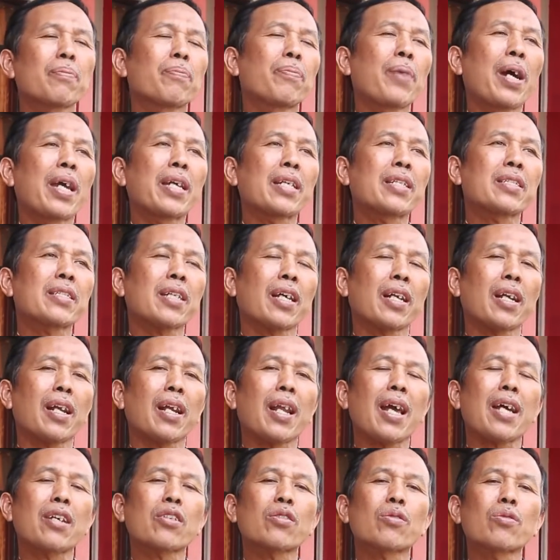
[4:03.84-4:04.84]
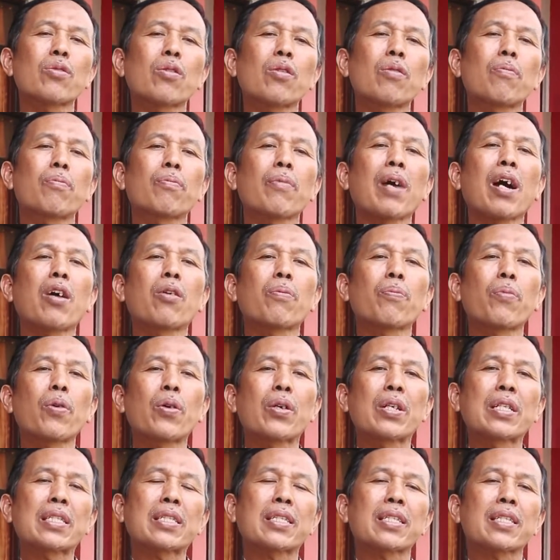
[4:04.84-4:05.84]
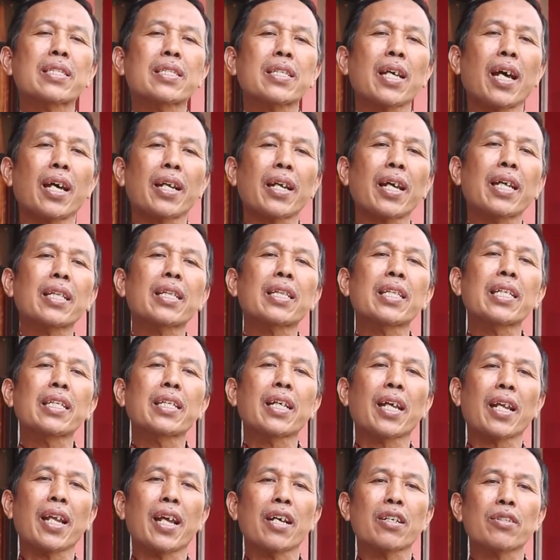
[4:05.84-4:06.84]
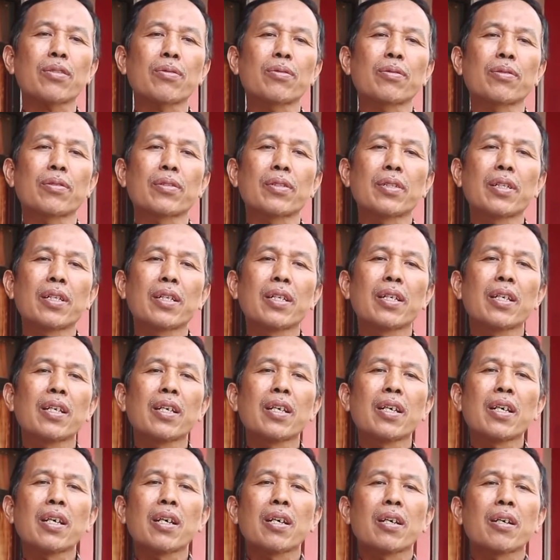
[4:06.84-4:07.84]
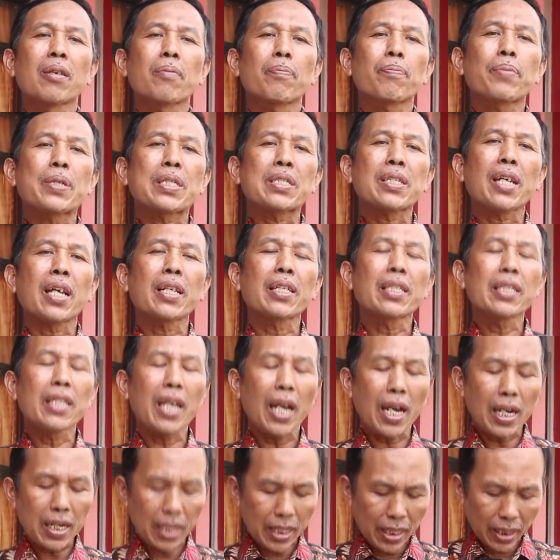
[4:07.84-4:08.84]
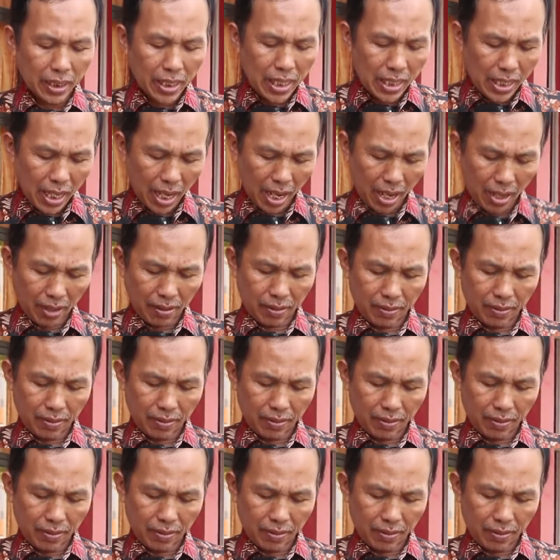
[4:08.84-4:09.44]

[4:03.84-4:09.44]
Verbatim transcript: baik secara langsung maupun secara tidak langsung. Pesan yang ketiga,